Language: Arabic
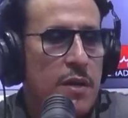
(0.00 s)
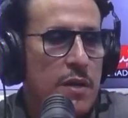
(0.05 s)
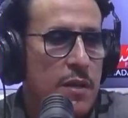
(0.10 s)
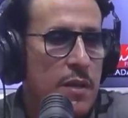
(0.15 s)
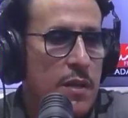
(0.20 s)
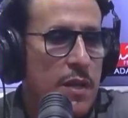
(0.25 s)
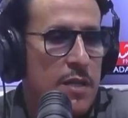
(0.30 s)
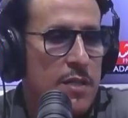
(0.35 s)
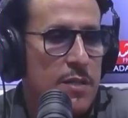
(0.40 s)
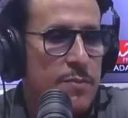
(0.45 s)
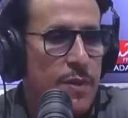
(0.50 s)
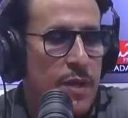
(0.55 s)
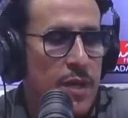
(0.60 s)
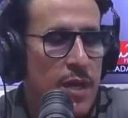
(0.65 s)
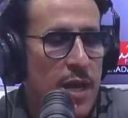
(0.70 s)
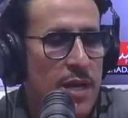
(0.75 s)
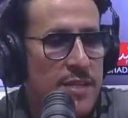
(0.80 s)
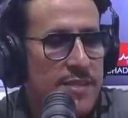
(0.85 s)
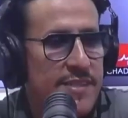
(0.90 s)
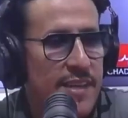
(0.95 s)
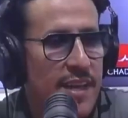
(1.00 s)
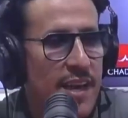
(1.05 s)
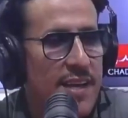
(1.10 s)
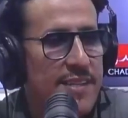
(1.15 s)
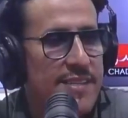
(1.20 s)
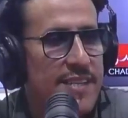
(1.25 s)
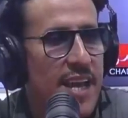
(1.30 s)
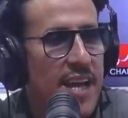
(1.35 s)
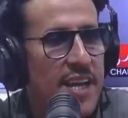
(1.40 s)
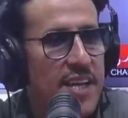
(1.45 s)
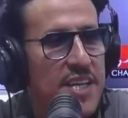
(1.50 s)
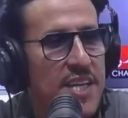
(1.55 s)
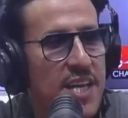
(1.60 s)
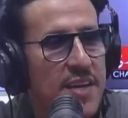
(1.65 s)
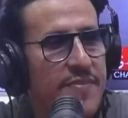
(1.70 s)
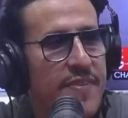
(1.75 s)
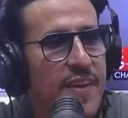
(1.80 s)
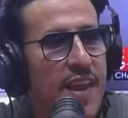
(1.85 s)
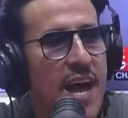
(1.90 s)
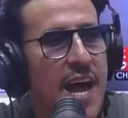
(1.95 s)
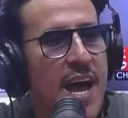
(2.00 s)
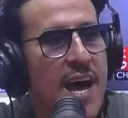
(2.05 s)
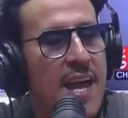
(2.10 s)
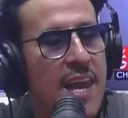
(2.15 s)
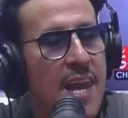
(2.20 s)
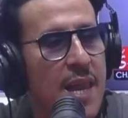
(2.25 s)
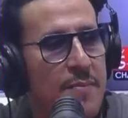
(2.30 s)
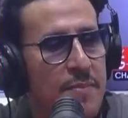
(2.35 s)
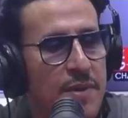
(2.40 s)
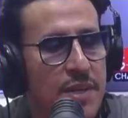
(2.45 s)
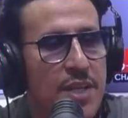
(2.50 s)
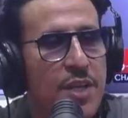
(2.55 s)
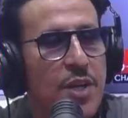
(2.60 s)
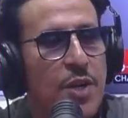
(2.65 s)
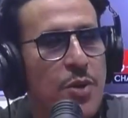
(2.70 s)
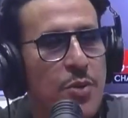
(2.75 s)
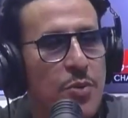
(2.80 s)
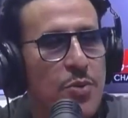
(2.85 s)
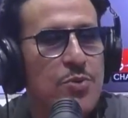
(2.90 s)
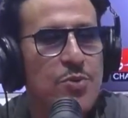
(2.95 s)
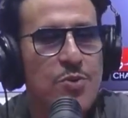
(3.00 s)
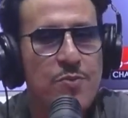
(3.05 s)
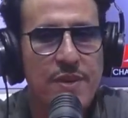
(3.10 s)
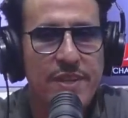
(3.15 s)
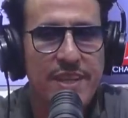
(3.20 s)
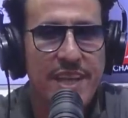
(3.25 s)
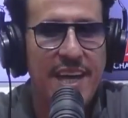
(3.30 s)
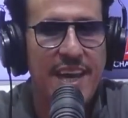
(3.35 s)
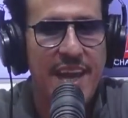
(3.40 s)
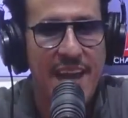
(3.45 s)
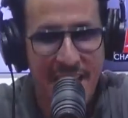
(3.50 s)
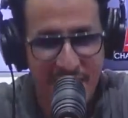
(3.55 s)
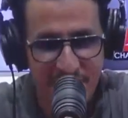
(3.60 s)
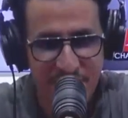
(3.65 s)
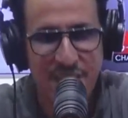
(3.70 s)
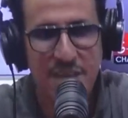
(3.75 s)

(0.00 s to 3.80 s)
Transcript: الله تبارك اسرع تحيه في العالم القروج وما دارهاش